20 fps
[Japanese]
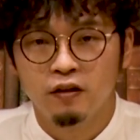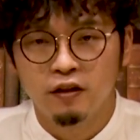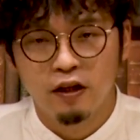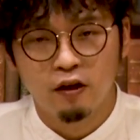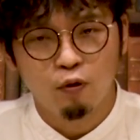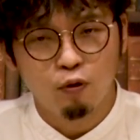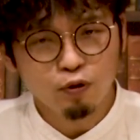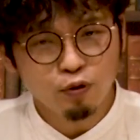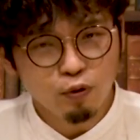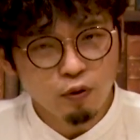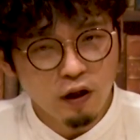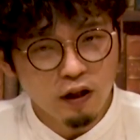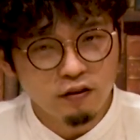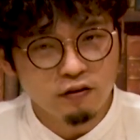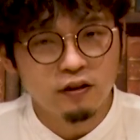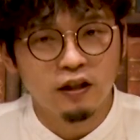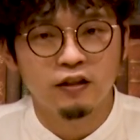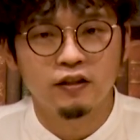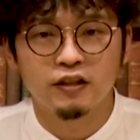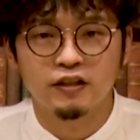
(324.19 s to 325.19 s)
でおそら
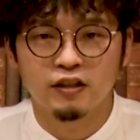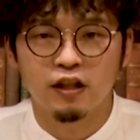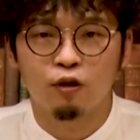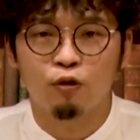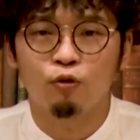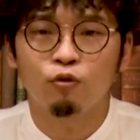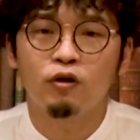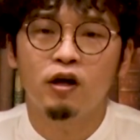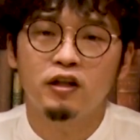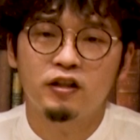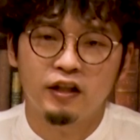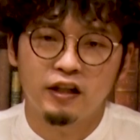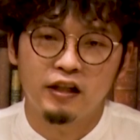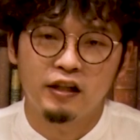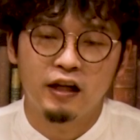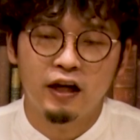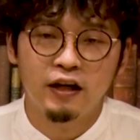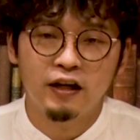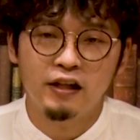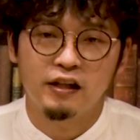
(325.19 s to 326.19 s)
くなんですが、この
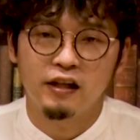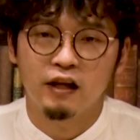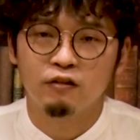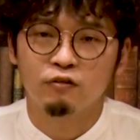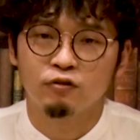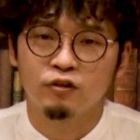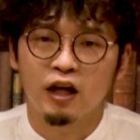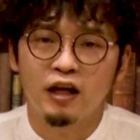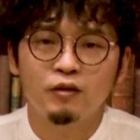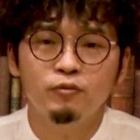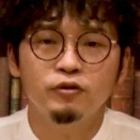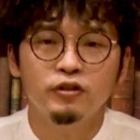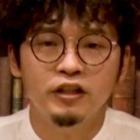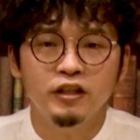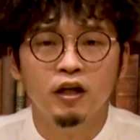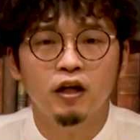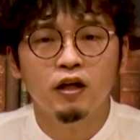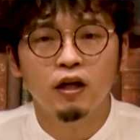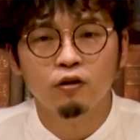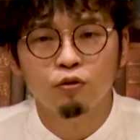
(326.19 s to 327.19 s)
辺りやはりだいぶ
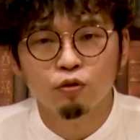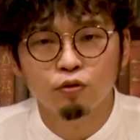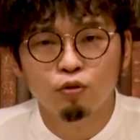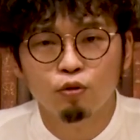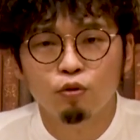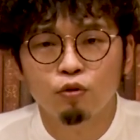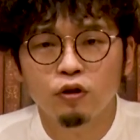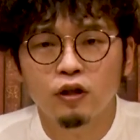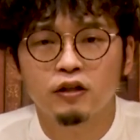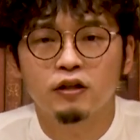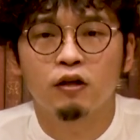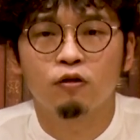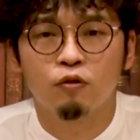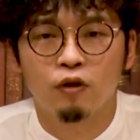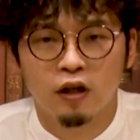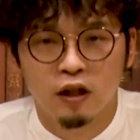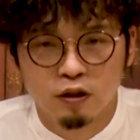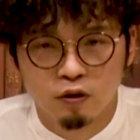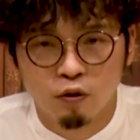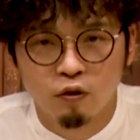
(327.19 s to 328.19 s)
田舎のところだったの
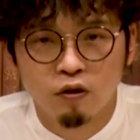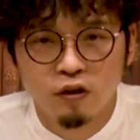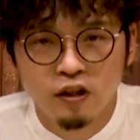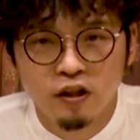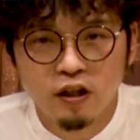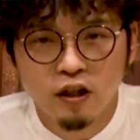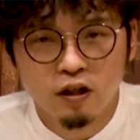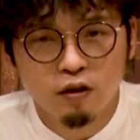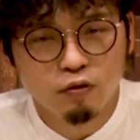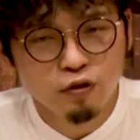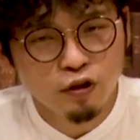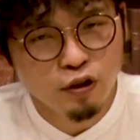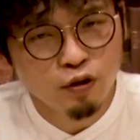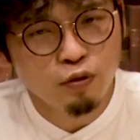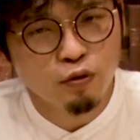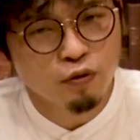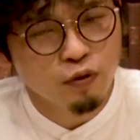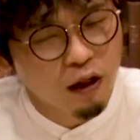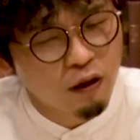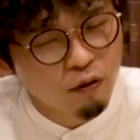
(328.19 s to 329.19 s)
かなと、田舎の地
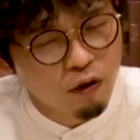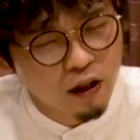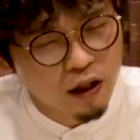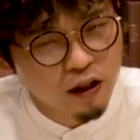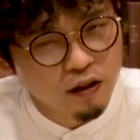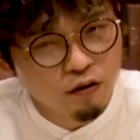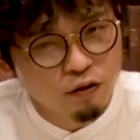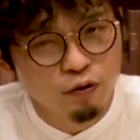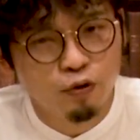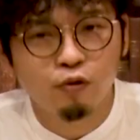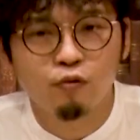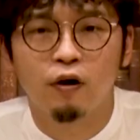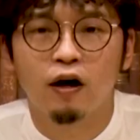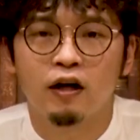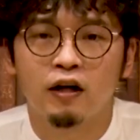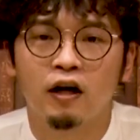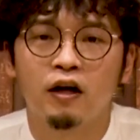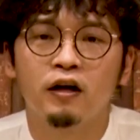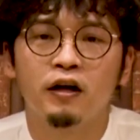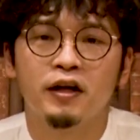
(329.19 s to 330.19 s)
方なのかなというふうに
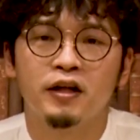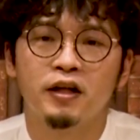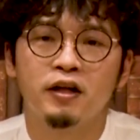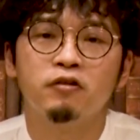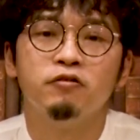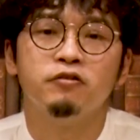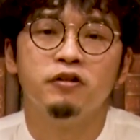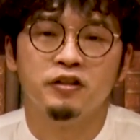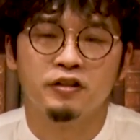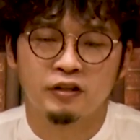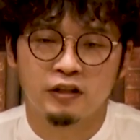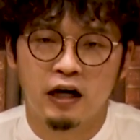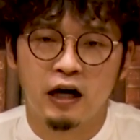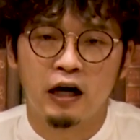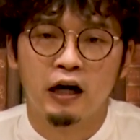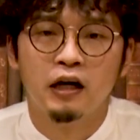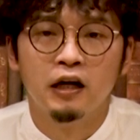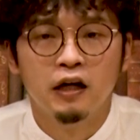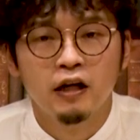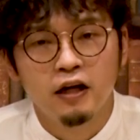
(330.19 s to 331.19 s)
は考えられるんです
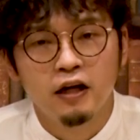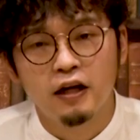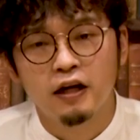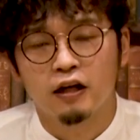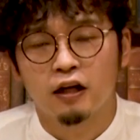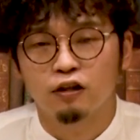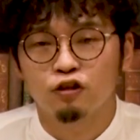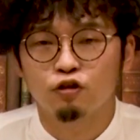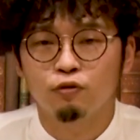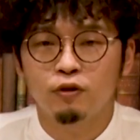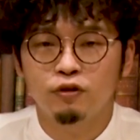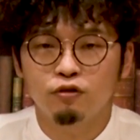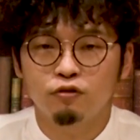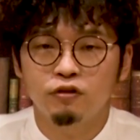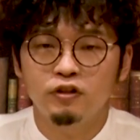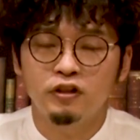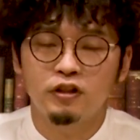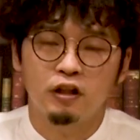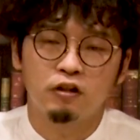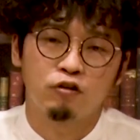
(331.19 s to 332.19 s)
が、火葬場
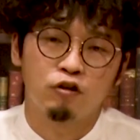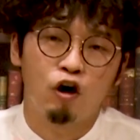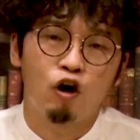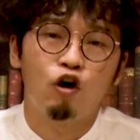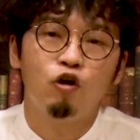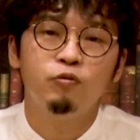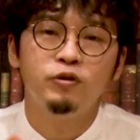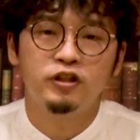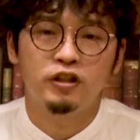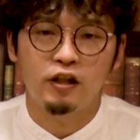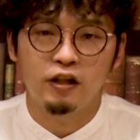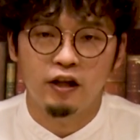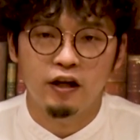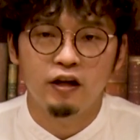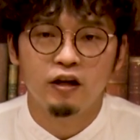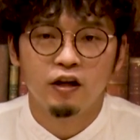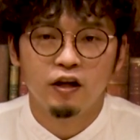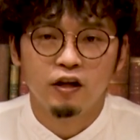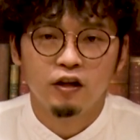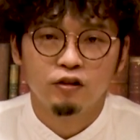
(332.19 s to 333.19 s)
職員さんの顔見知り
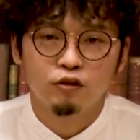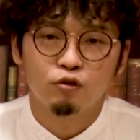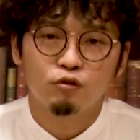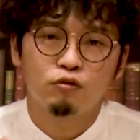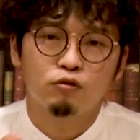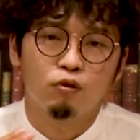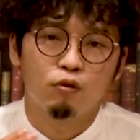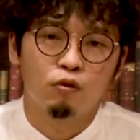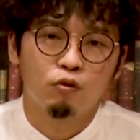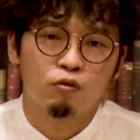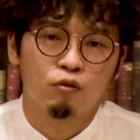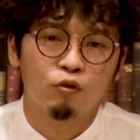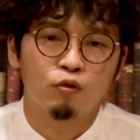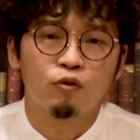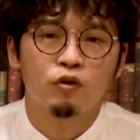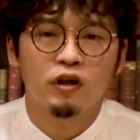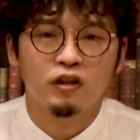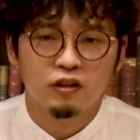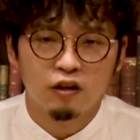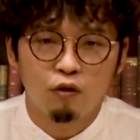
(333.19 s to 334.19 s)
でちょっとこ
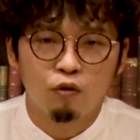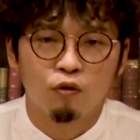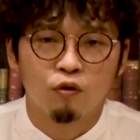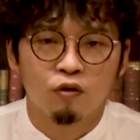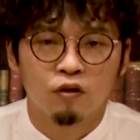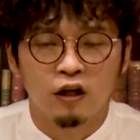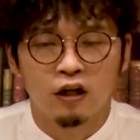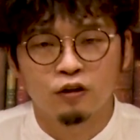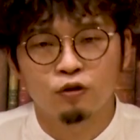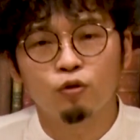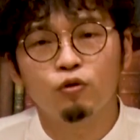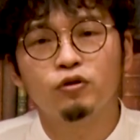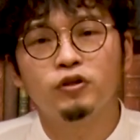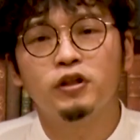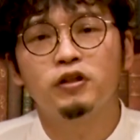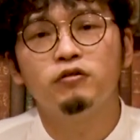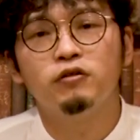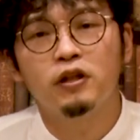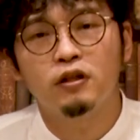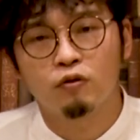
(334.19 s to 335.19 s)
の方を火葬
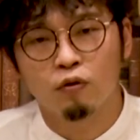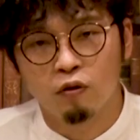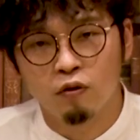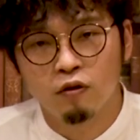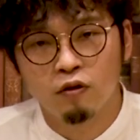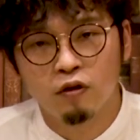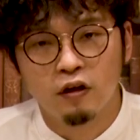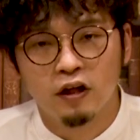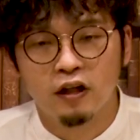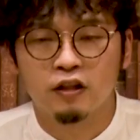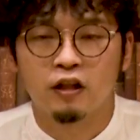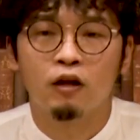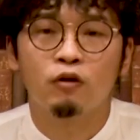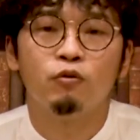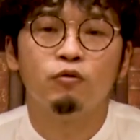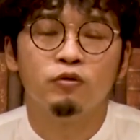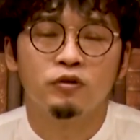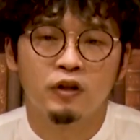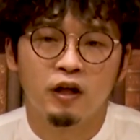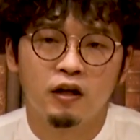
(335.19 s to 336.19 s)
してくれと、
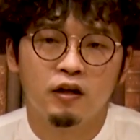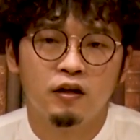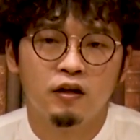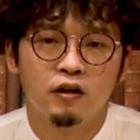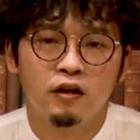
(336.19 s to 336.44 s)
頼んだ。